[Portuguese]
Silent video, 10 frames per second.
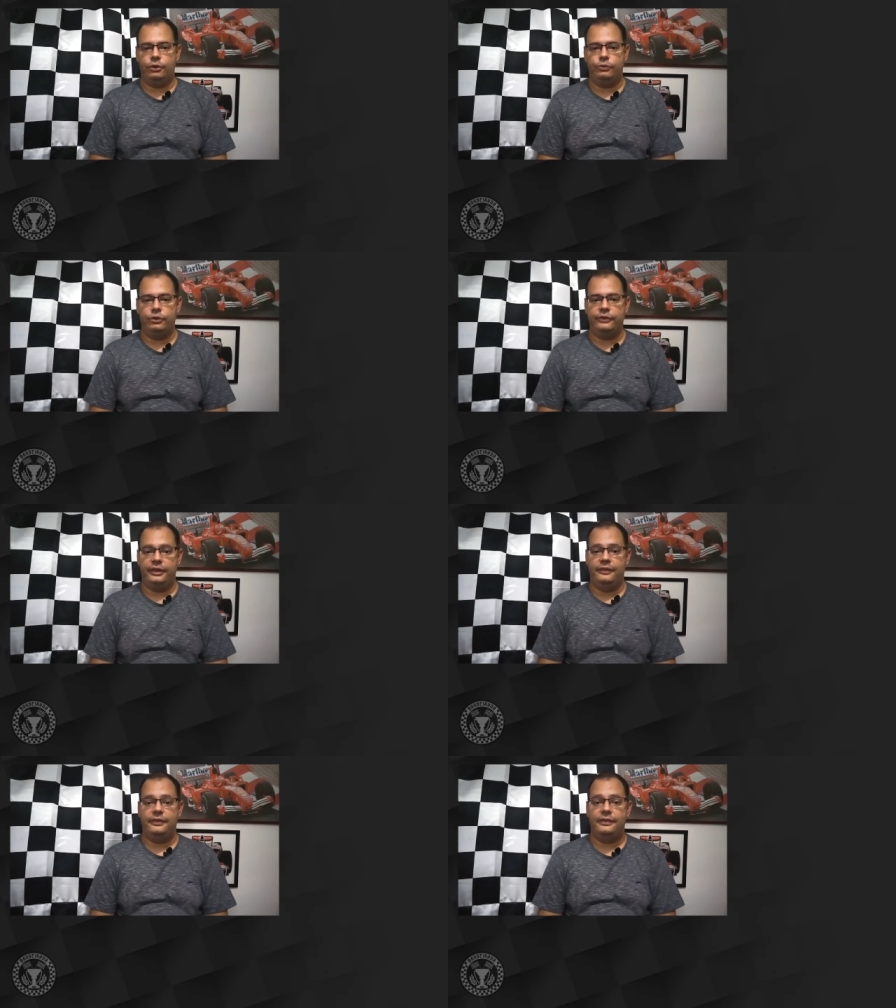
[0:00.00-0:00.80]
de
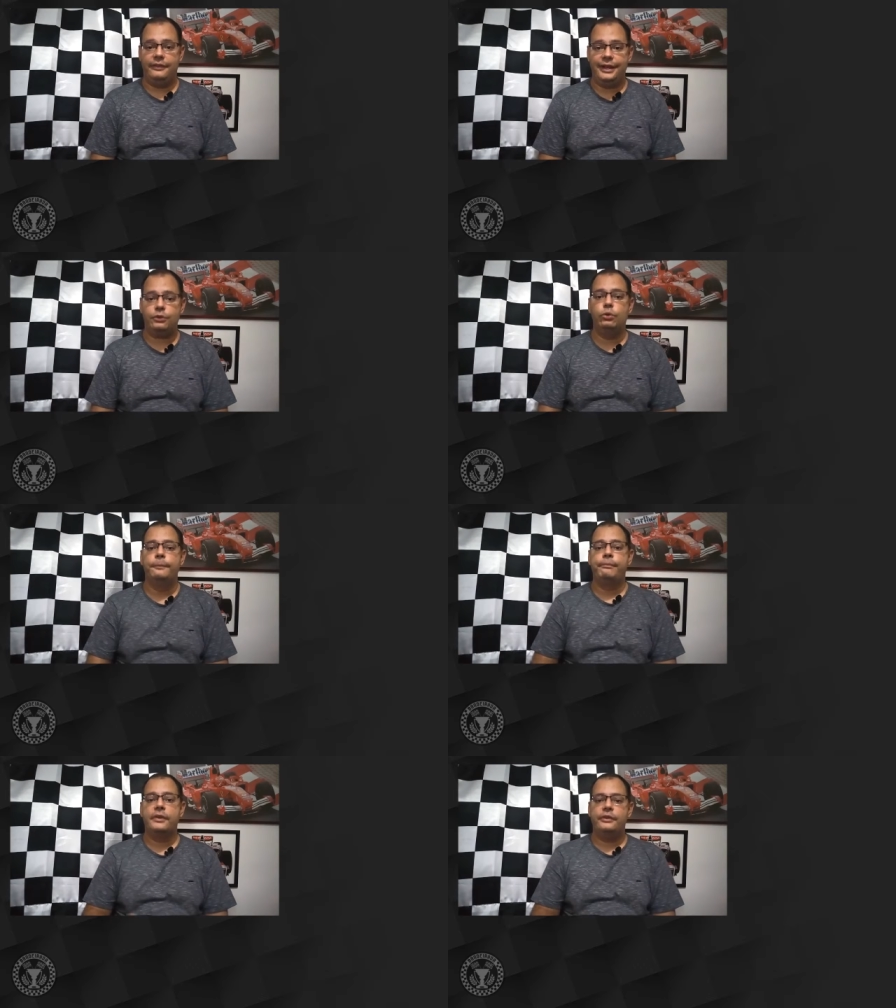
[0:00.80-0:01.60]
vocês. Certo?
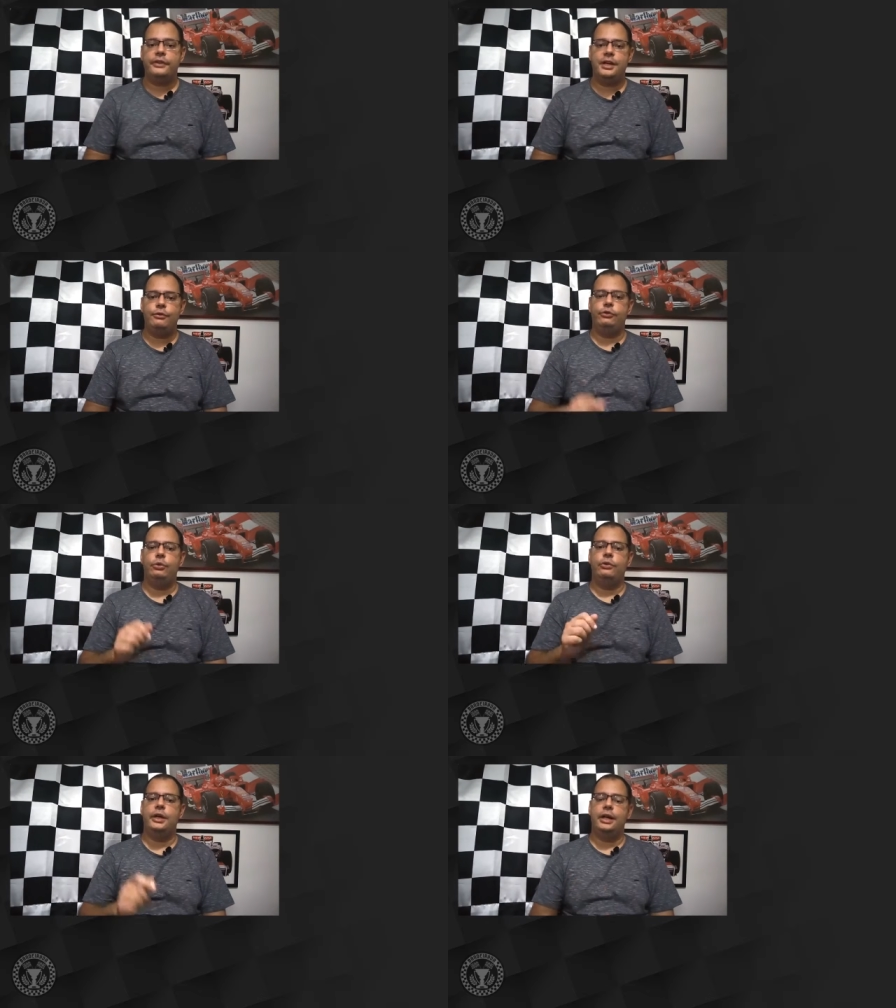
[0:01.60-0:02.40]
Inscrevam-se
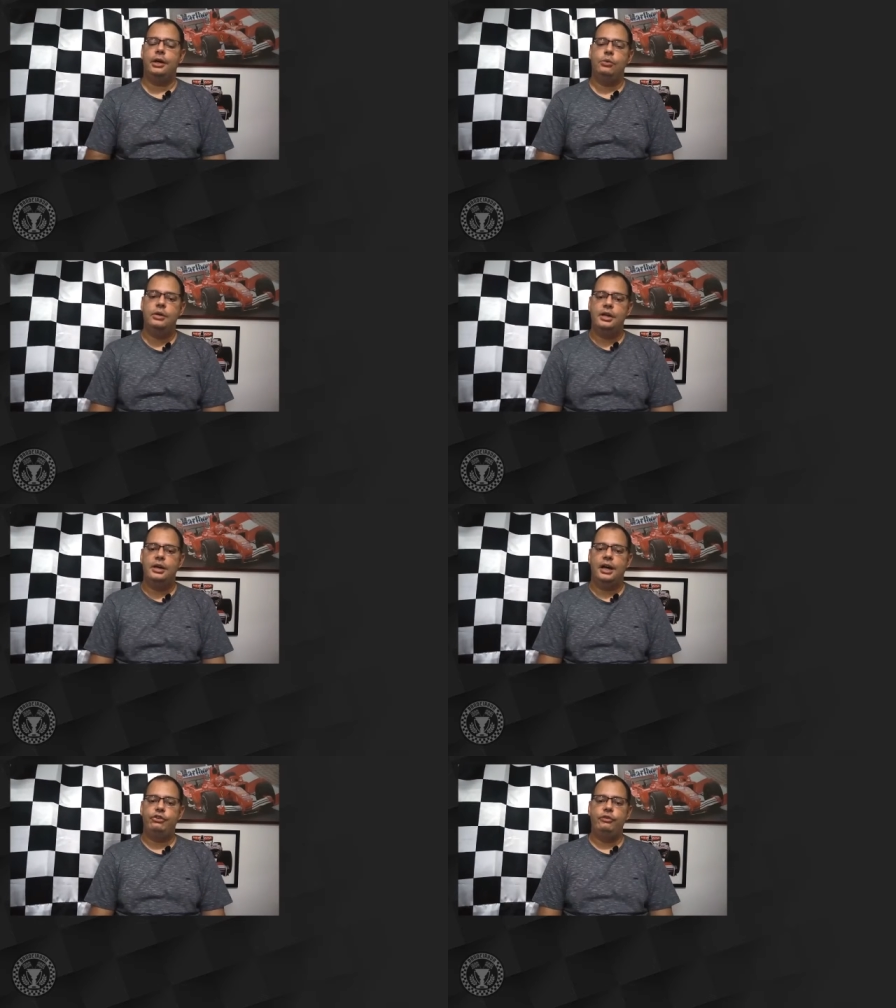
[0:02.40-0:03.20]
no canal,
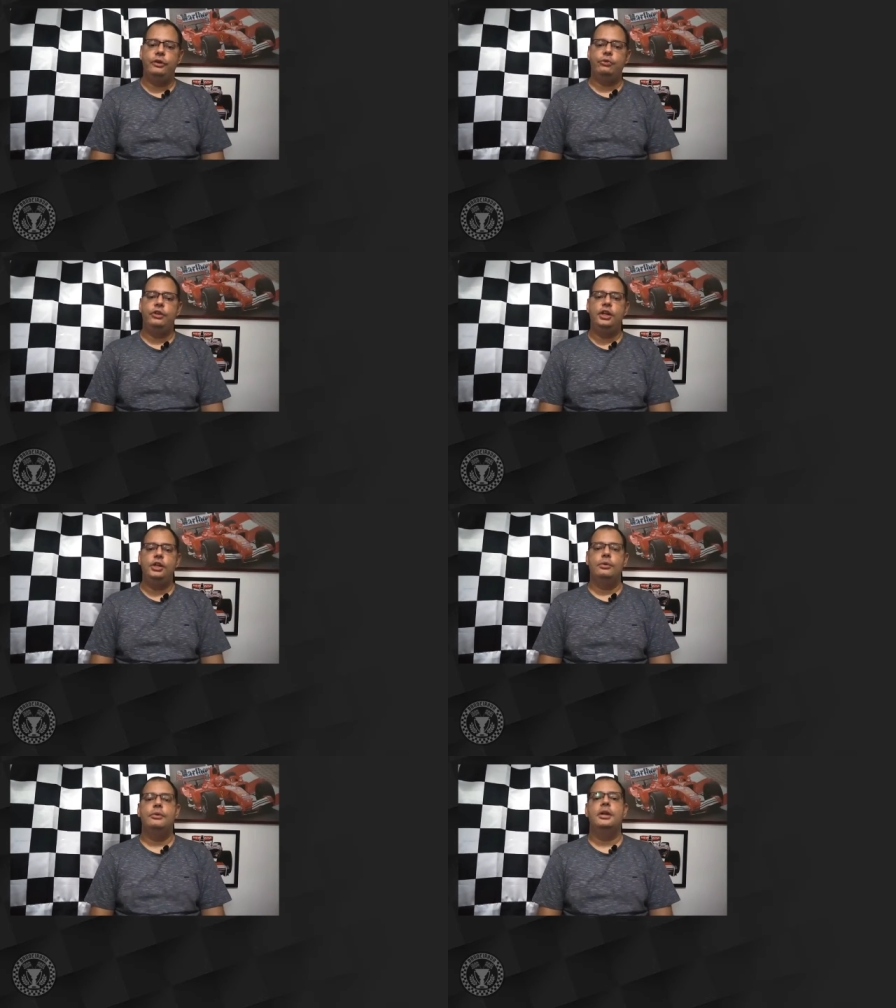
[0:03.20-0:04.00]
ativem o
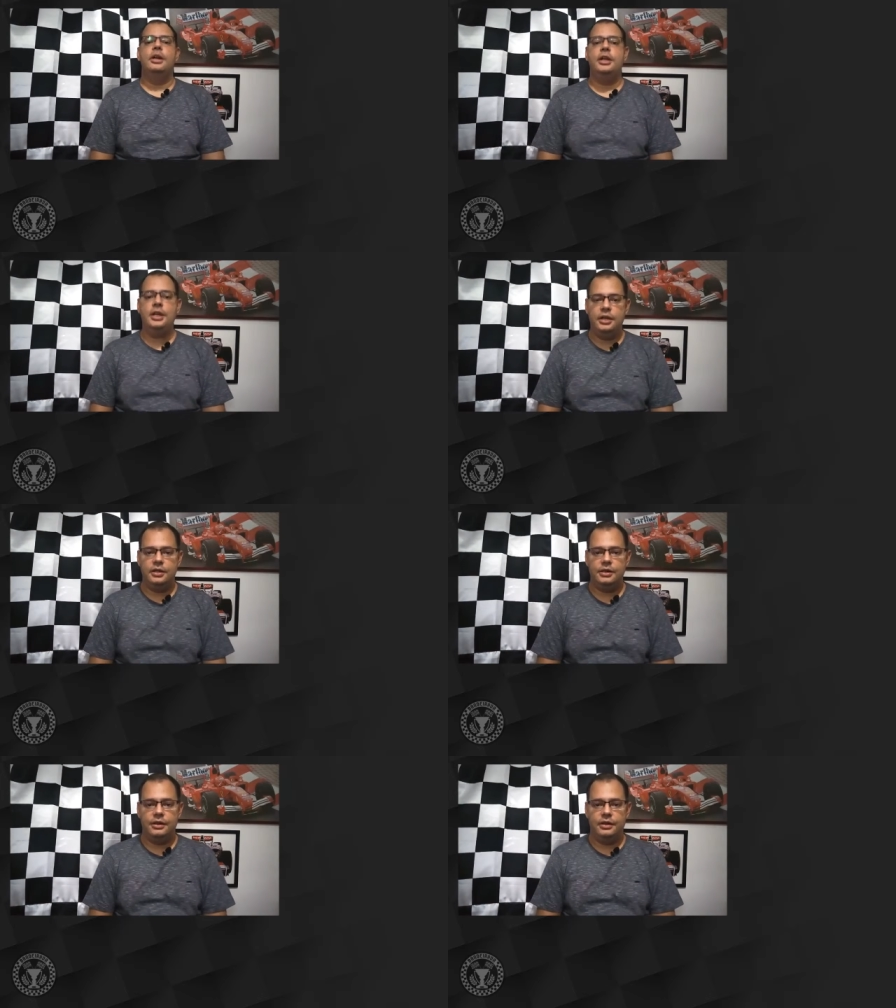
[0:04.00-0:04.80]
sininho e
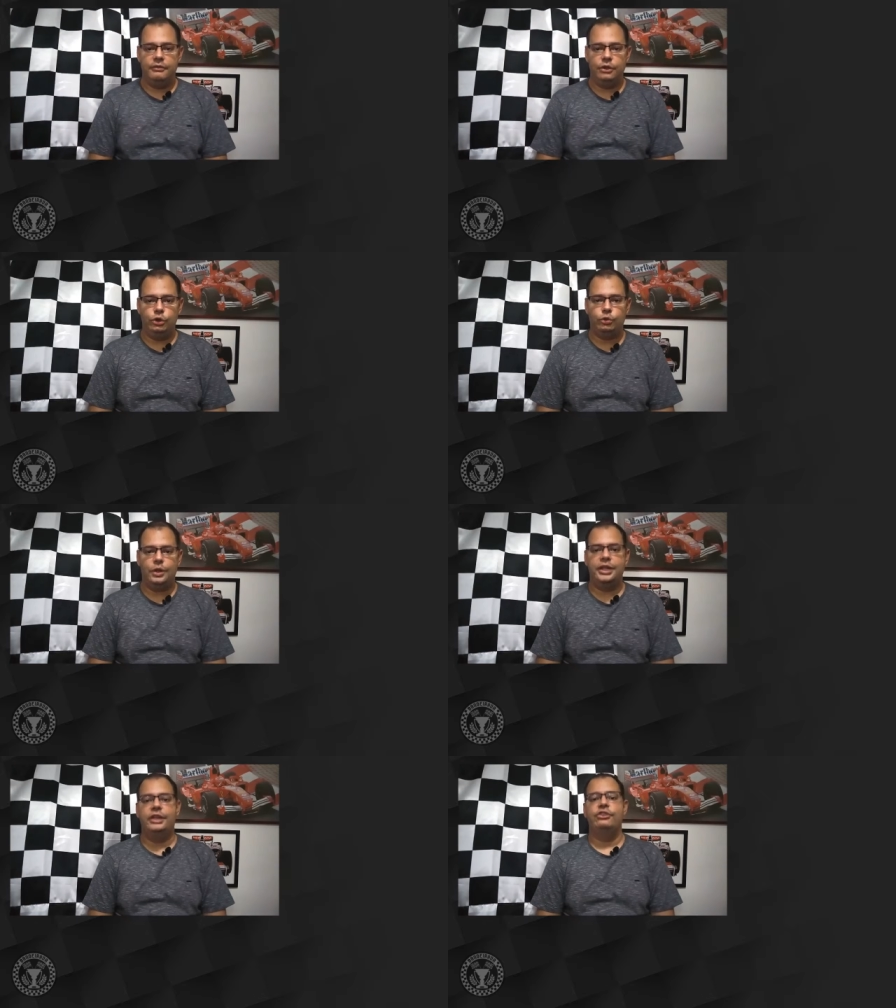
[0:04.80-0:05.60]
venham junto com
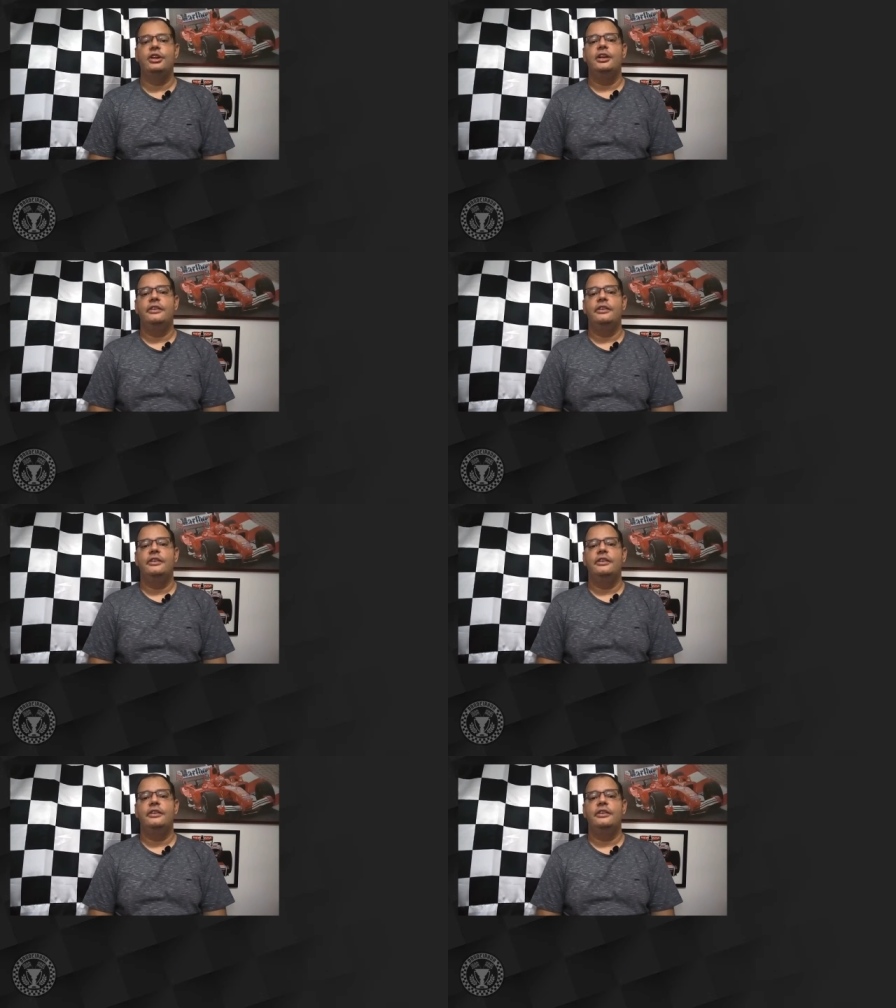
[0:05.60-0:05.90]
a gente.